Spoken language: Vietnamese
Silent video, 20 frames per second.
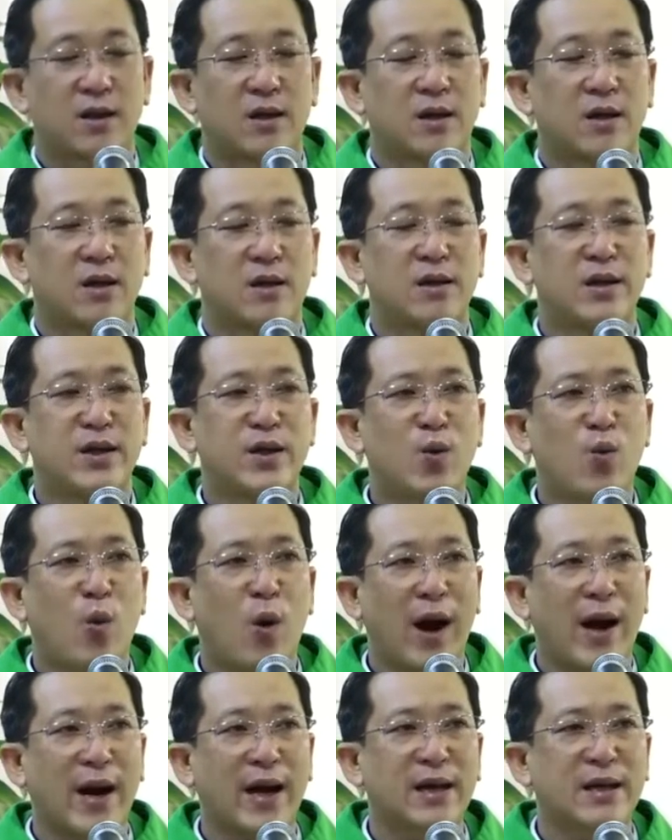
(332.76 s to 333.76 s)
liên
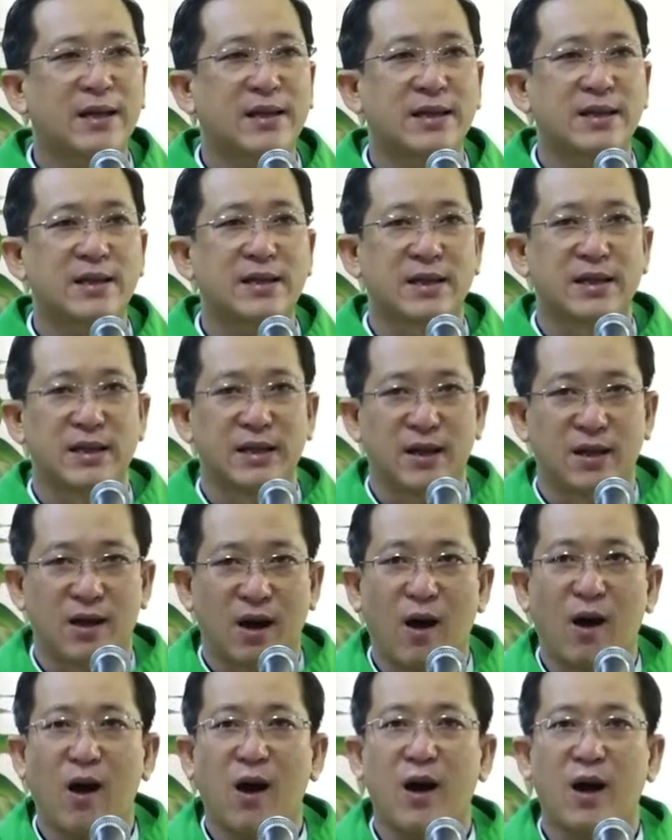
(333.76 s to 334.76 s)
quan tới từ
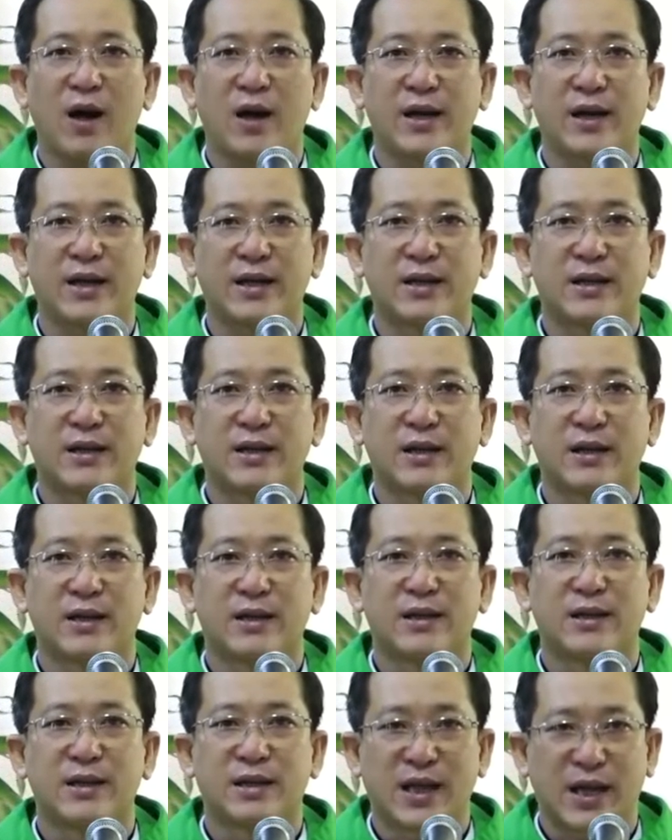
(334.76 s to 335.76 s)
lo
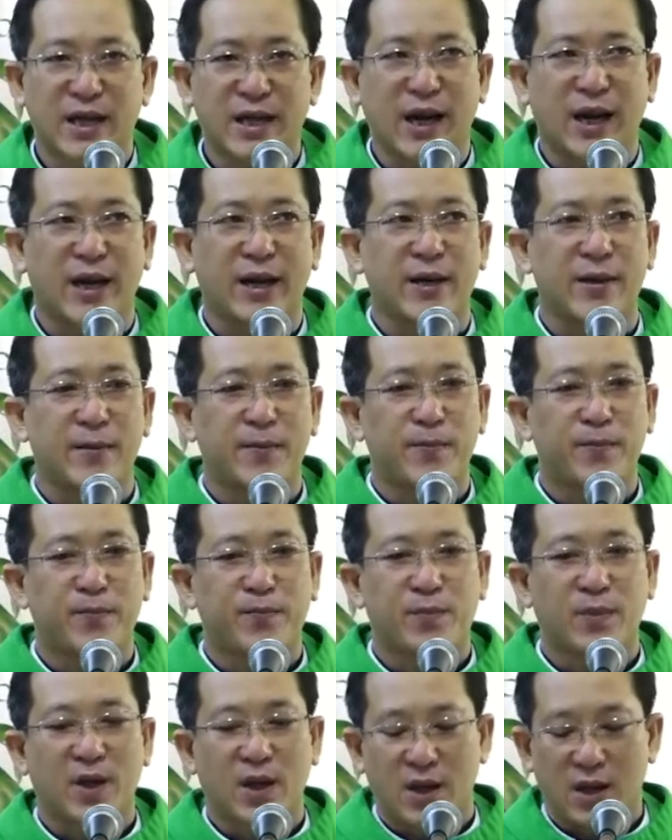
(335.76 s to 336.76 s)
như thế này.
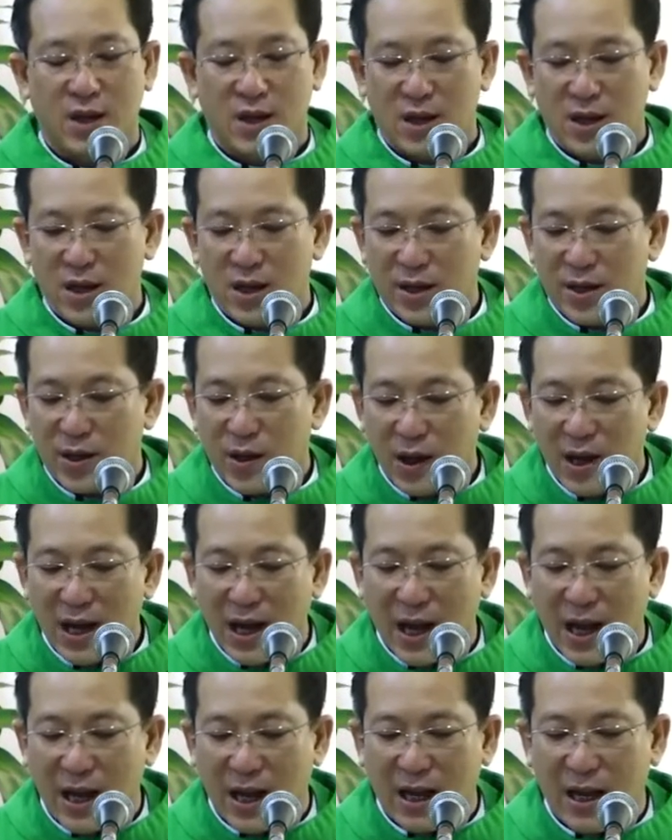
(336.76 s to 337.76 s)
Đó
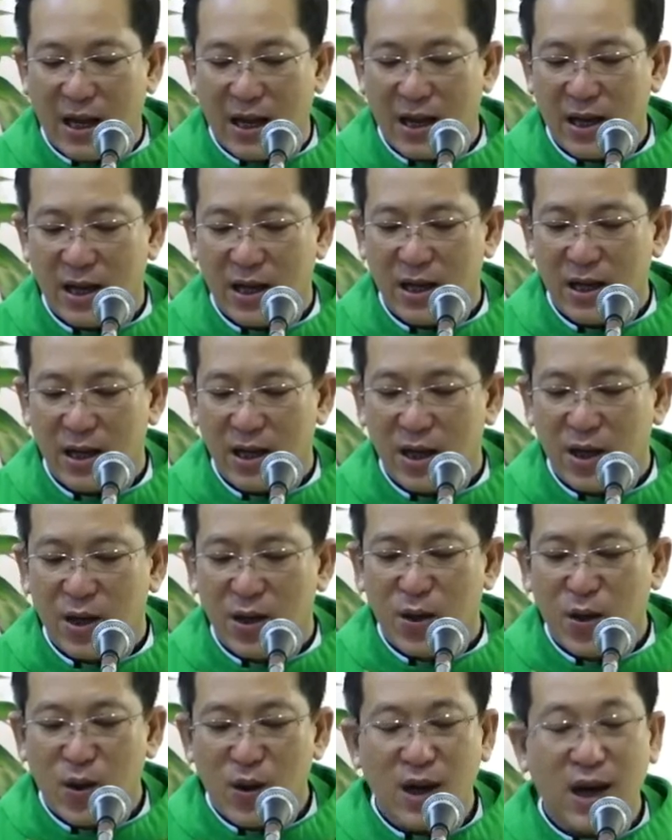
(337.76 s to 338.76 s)
là
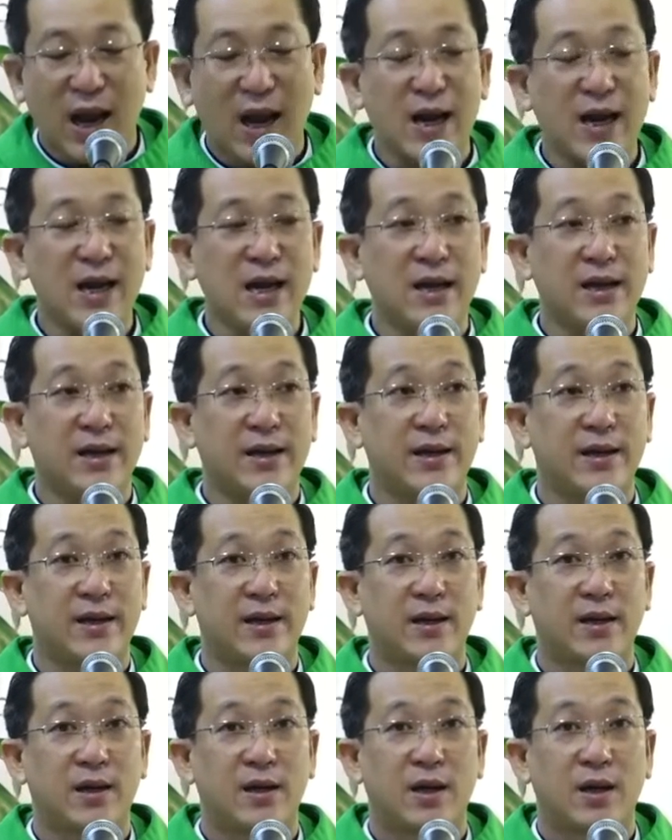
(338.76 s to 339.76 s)
lo lắng,
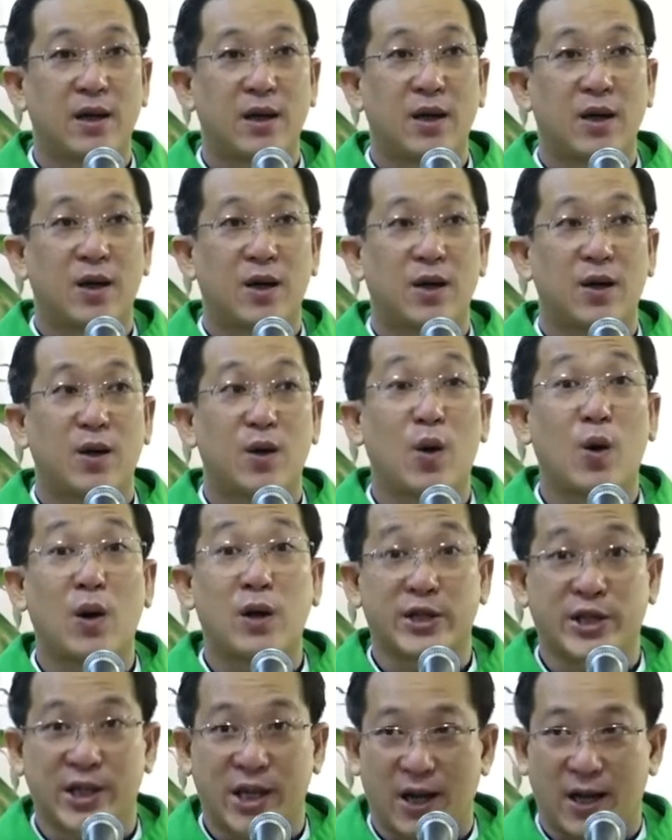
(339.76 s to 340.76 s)
lo
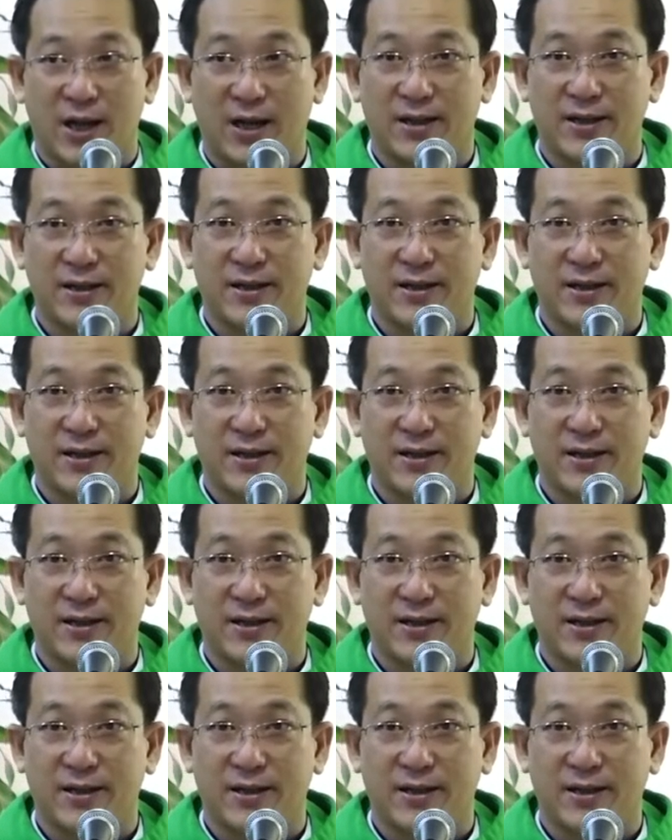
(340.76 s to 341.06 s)
sợ